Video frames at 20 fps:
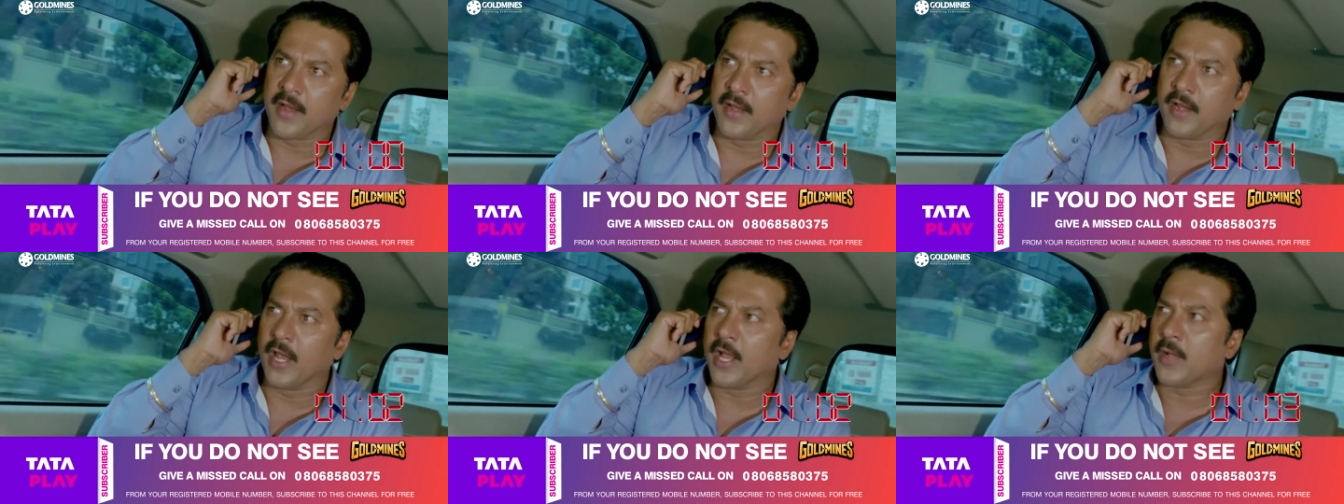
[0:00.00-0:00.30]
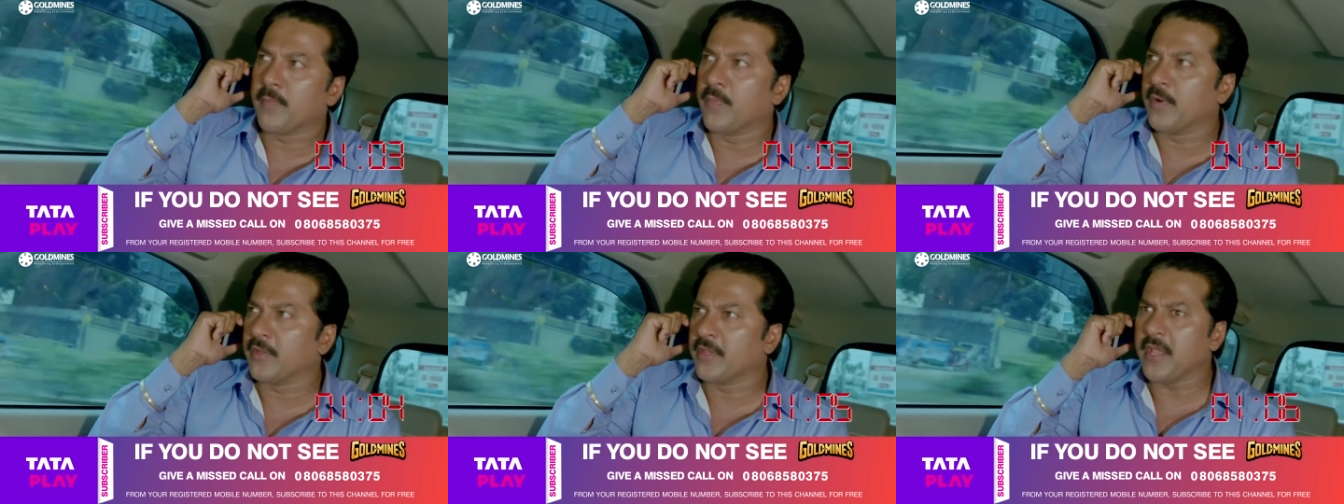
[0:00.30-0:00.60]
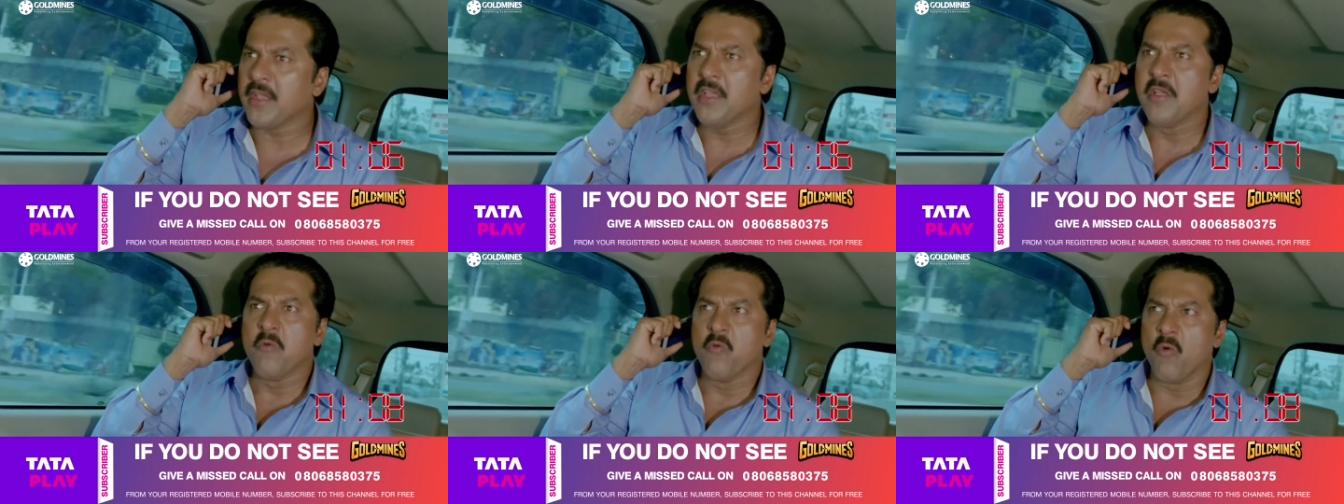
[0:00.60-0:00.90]
अगर वो वहां
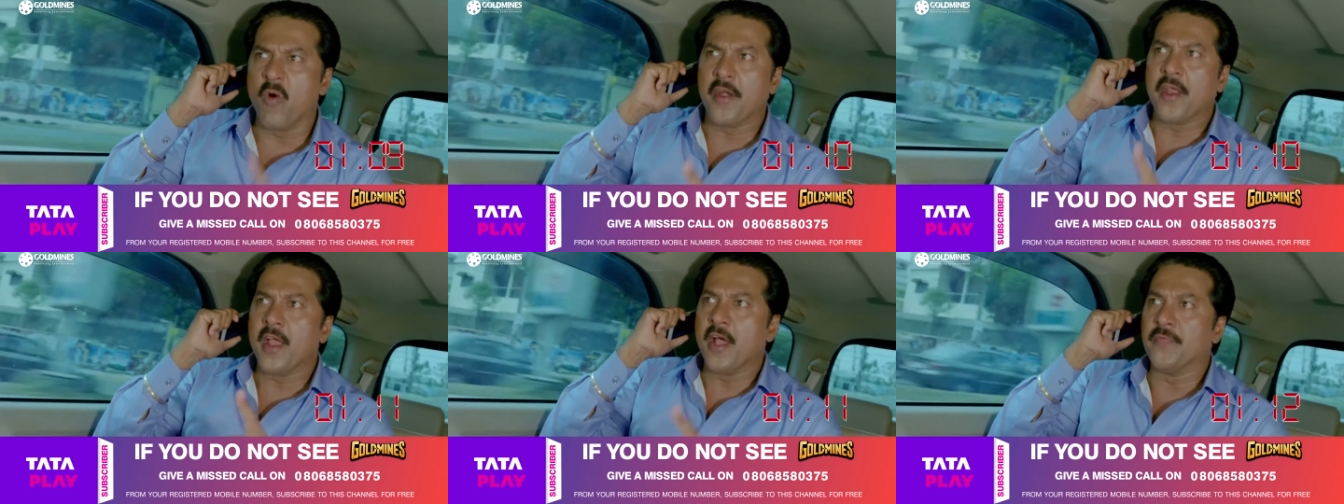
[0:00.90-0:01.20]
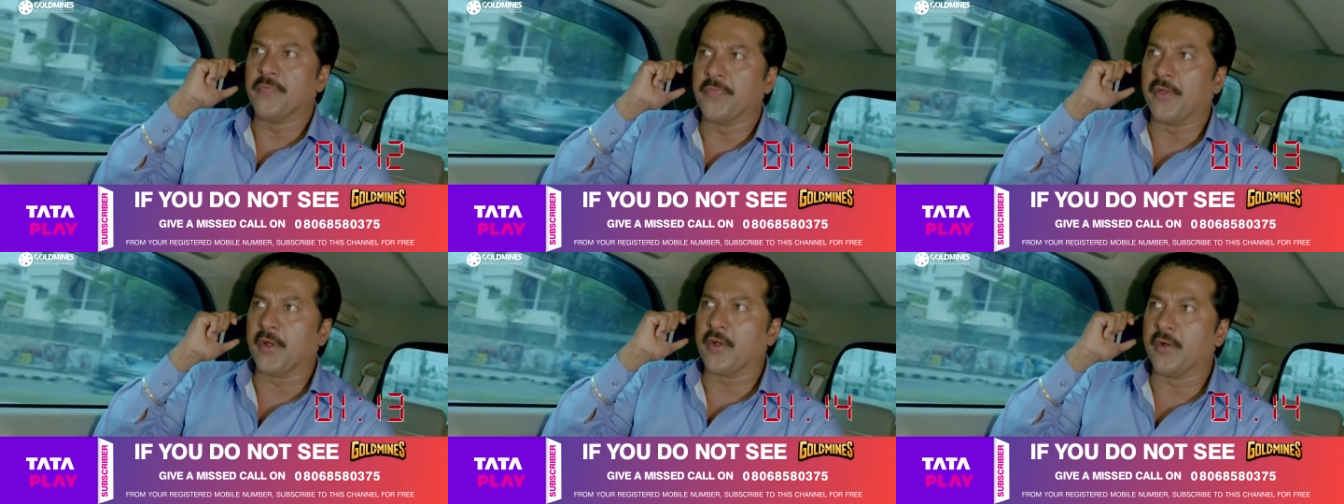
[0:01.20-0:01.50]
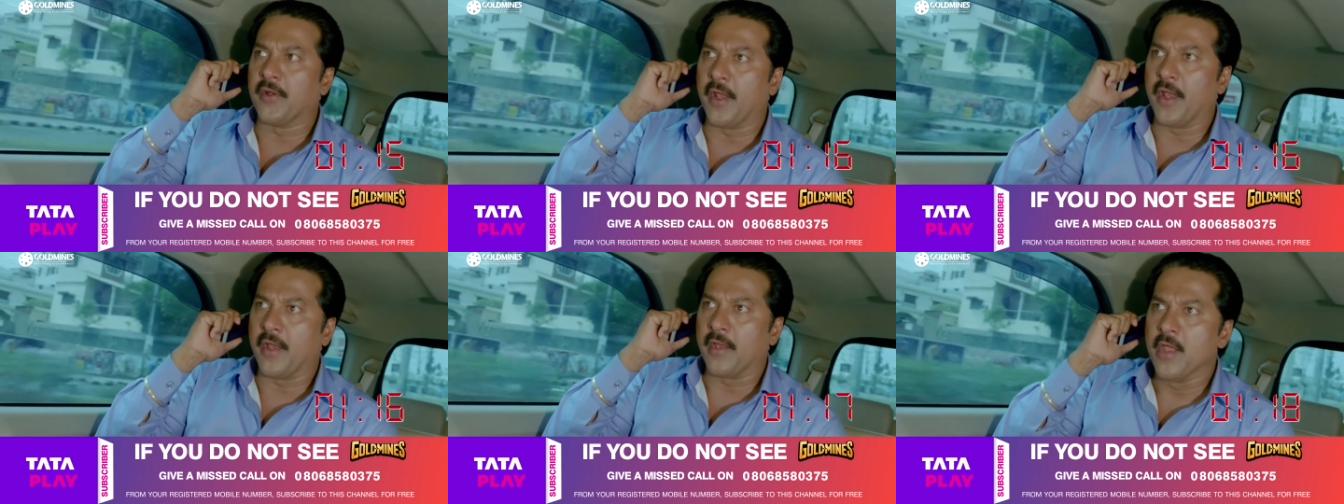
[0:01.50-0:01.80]
नहीं है तो कातिल
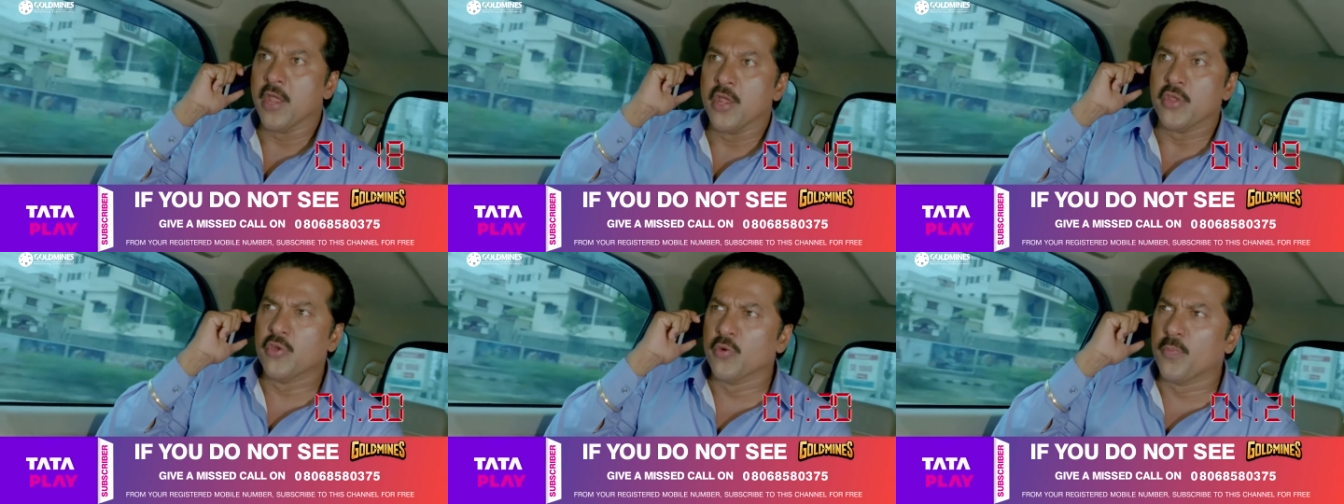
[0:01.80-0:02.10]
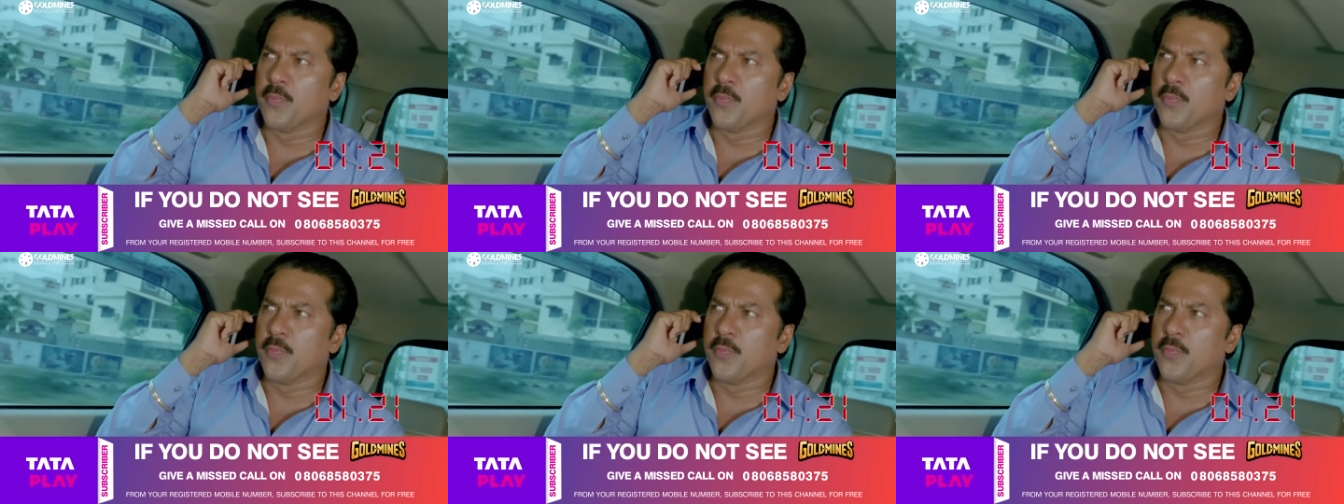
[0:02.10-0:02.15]
वही है